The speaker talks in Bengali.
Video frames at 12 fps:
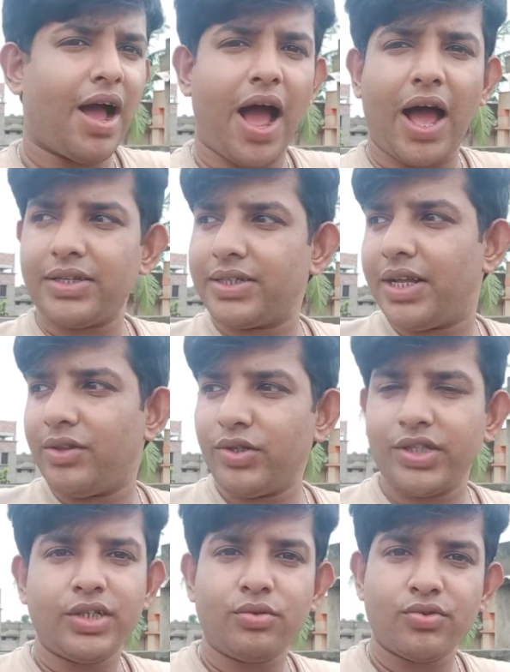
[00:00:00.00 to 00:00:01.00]
আজকাল তো
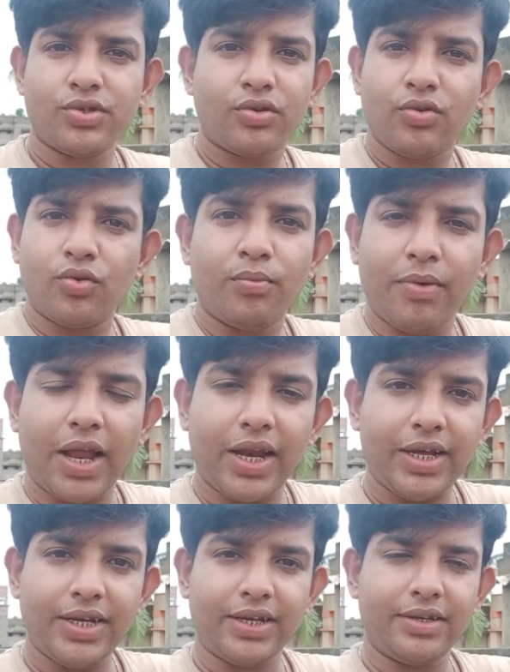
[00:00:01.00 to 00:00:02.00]
সেই সমস্তর কোনো
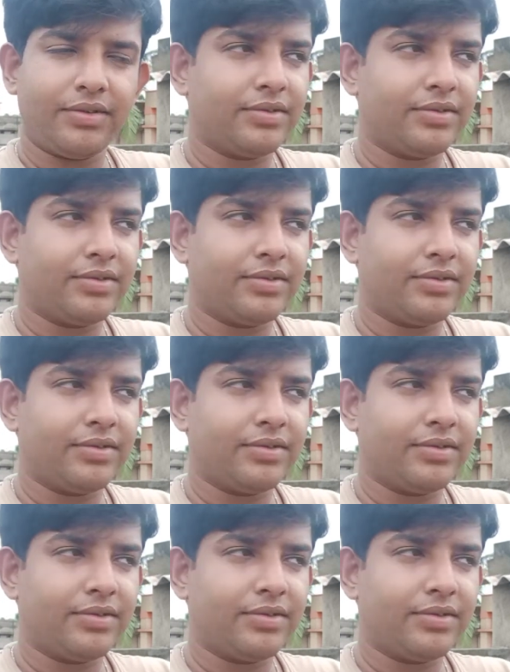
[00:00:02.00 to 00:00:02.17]
ভালাই নেই